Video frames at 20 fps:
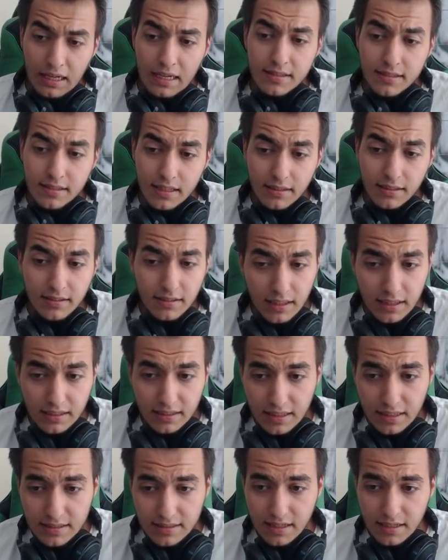s da
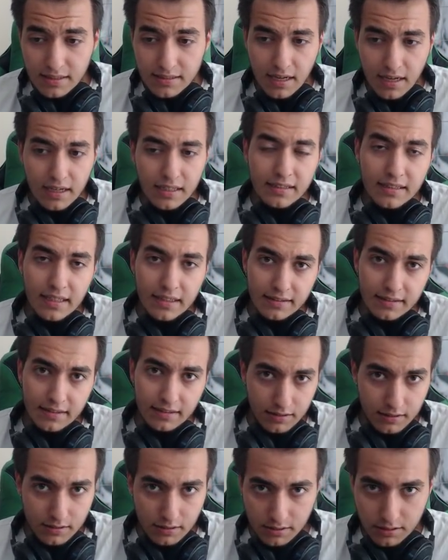arkadaşlar Zyra
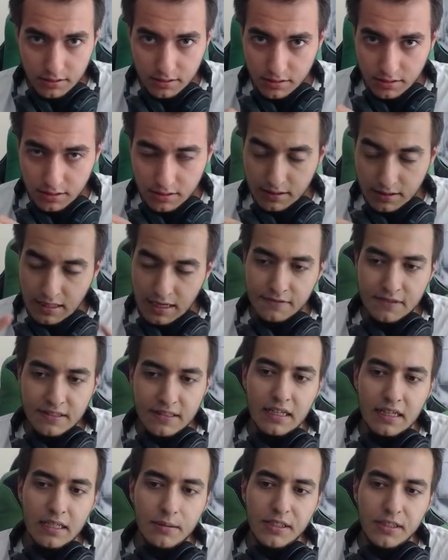Kettin e,
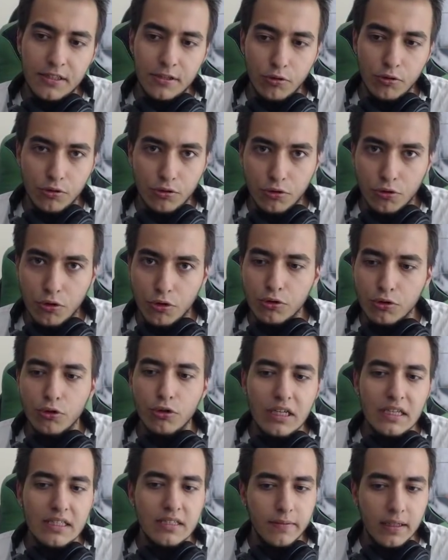efsane bir ikili oluyor.
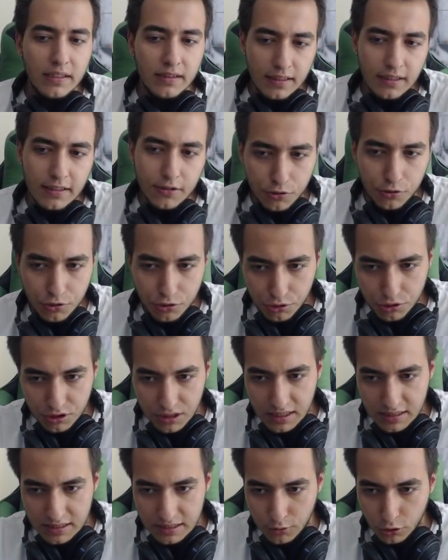Koridoru resmen dar ediyorsunuz
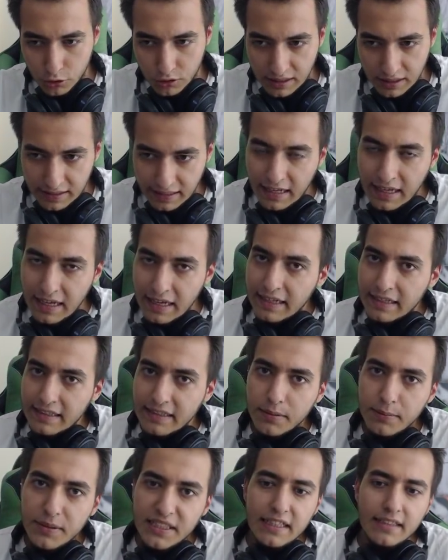karşı botlarını.
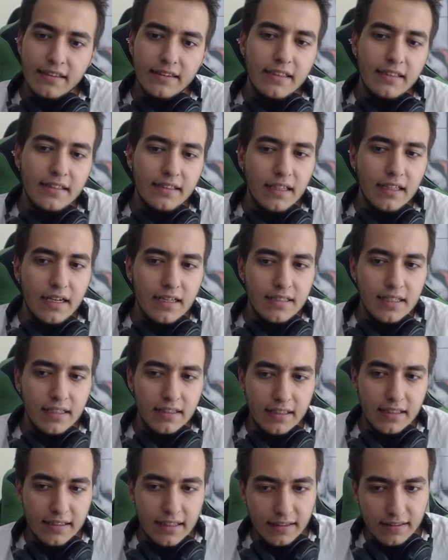Nami Kettin yine aynı
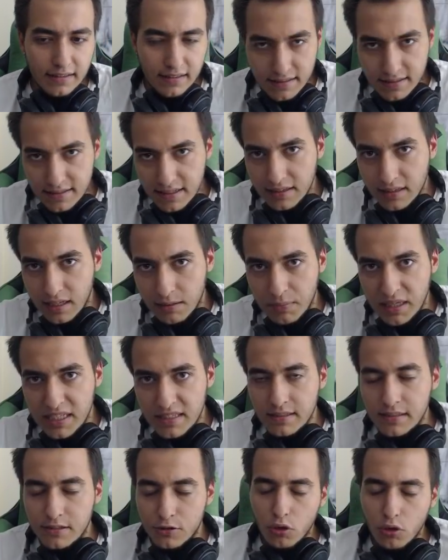şekilde. Kettin'in zaten
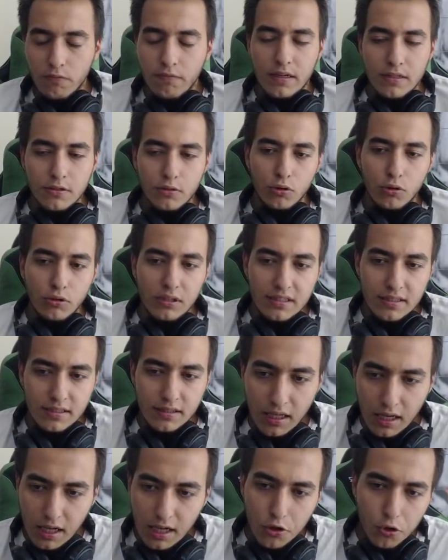menzili çok fazla olduğu
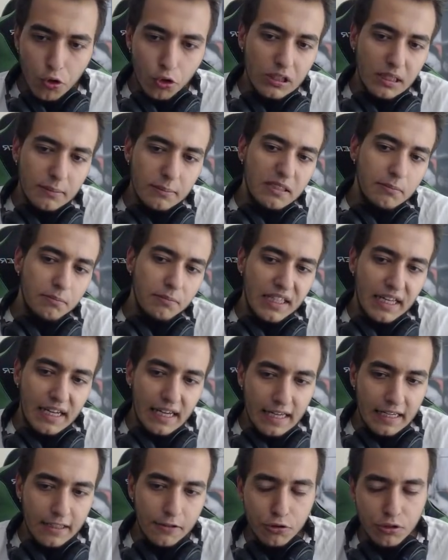için Onami'nin bir
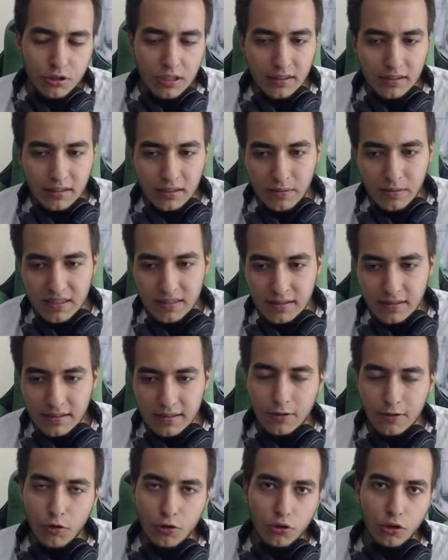de E güçlendirmesi
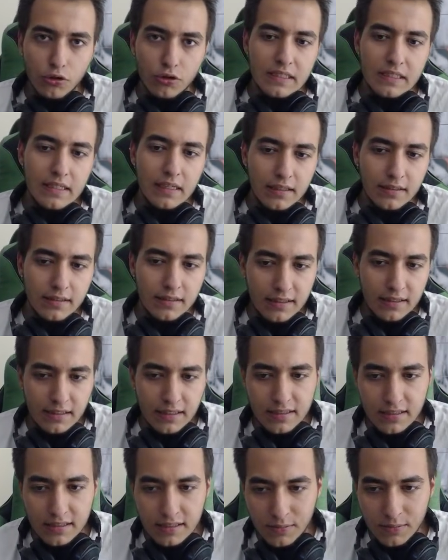işte koridorda saldığı
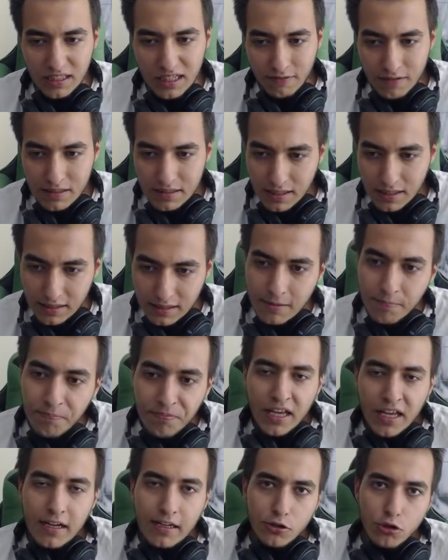iyileştirmeler vesaire
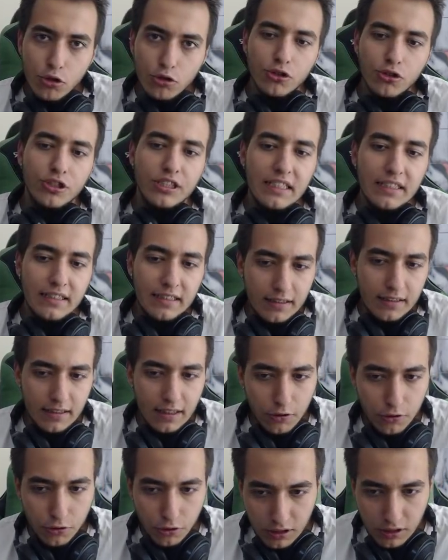çok şık iyi
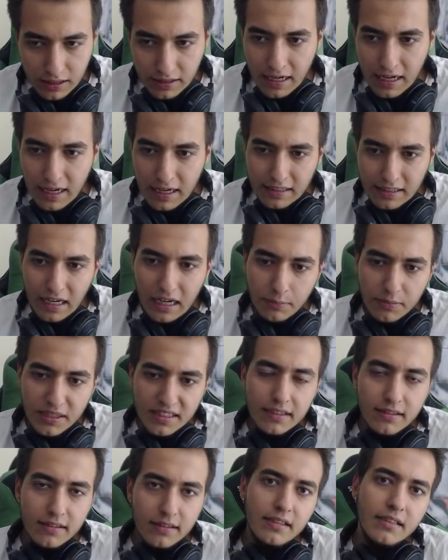killer oluyorlar. Karma
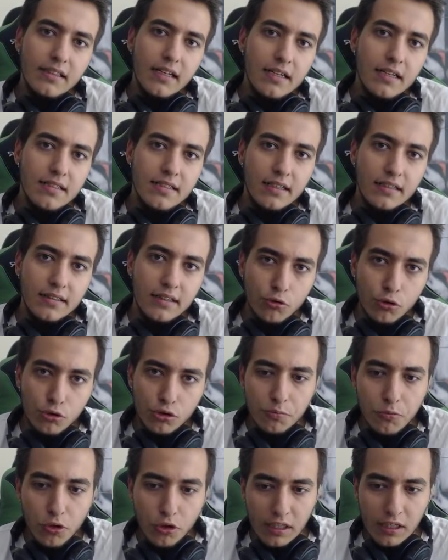Ketli yine aynı şekilde
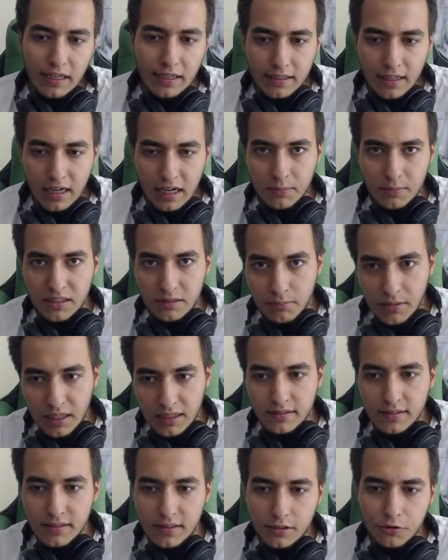dürtme olarak Karma'nın
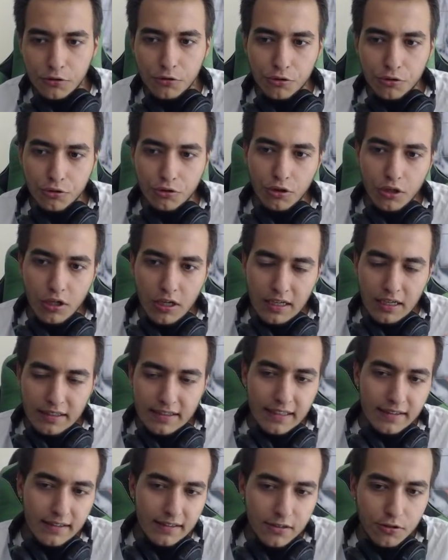mantıralı Q'su
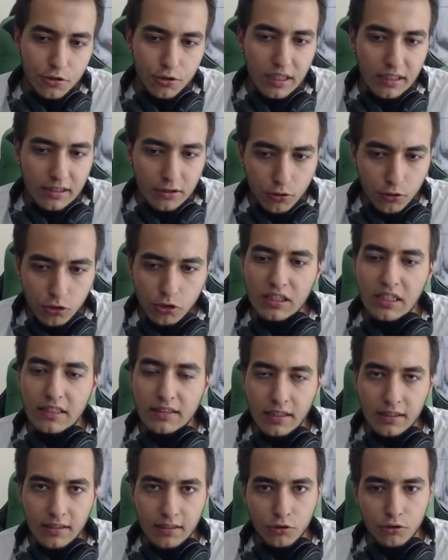Ketli'nin sürekli oto
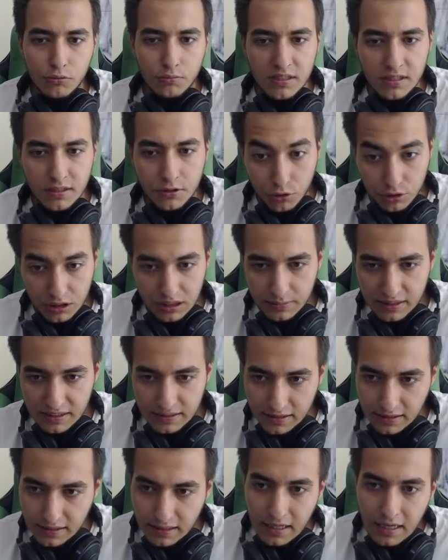ataklarla dürtmesi çok iyi bir
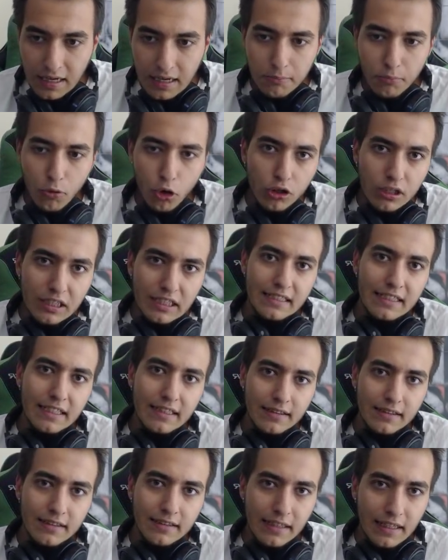ikili. Morgana
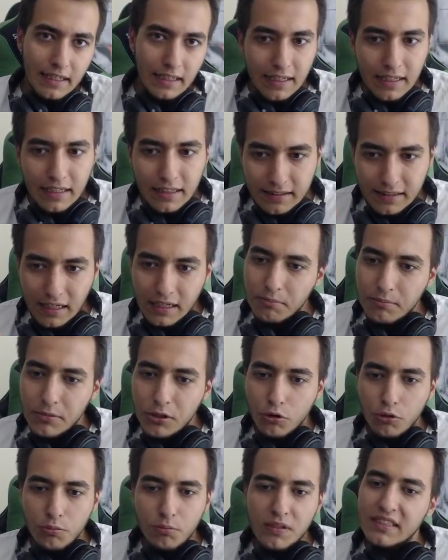Ketlin de tam
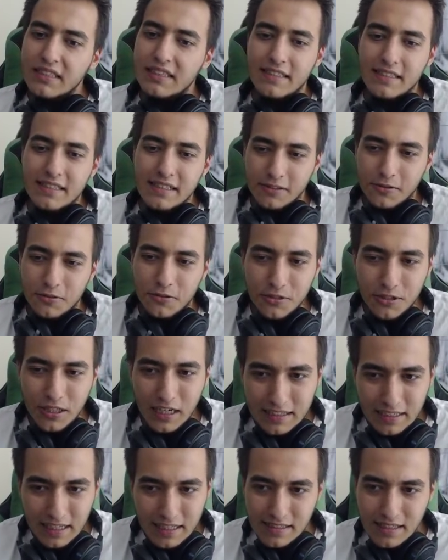bir ölüm makinesine
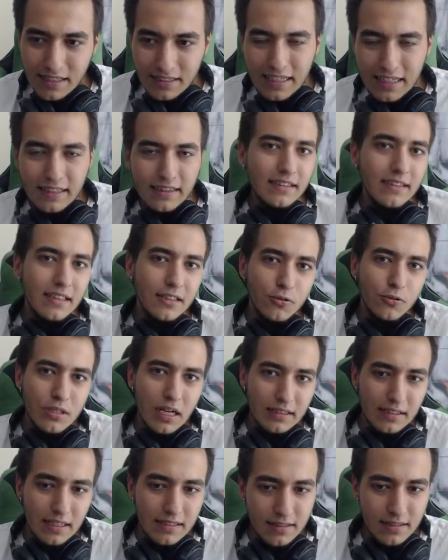dönüşüyor arkadaşlar. Ketlin de
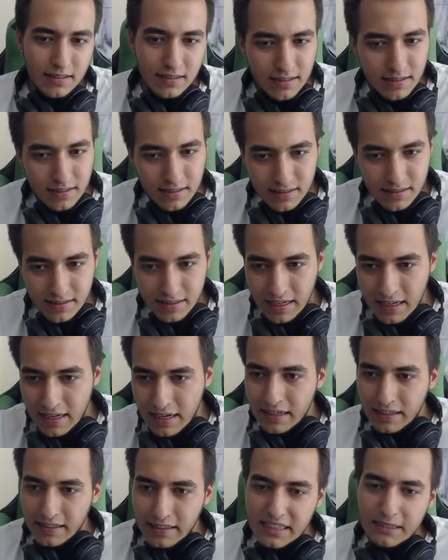tuzaklarınızı dizdiğinizde
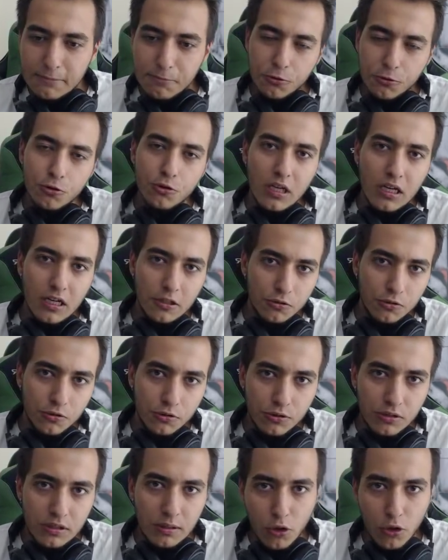rakip o tuzağa
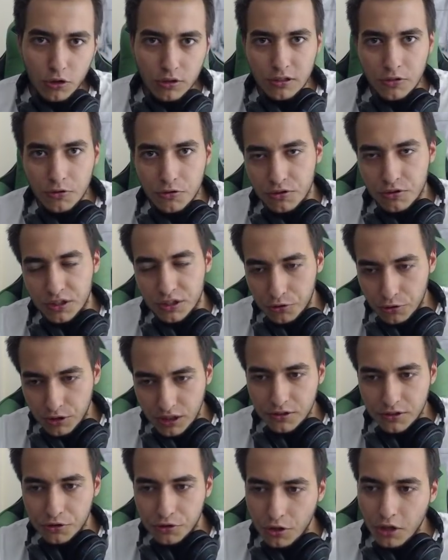oturduğunda Morgana üstüne Q
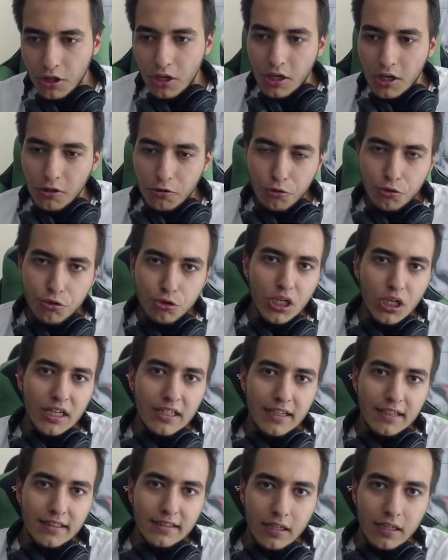atıyor. 3
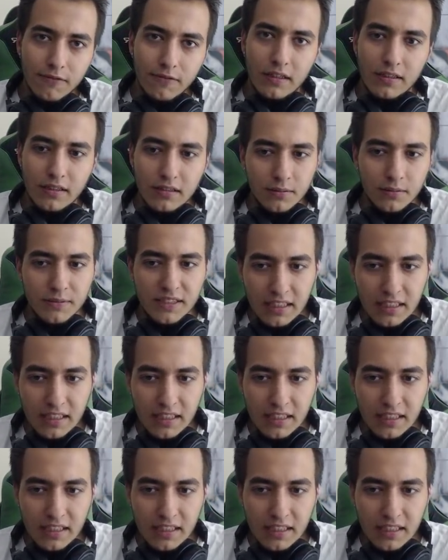saniye kadar falan adamı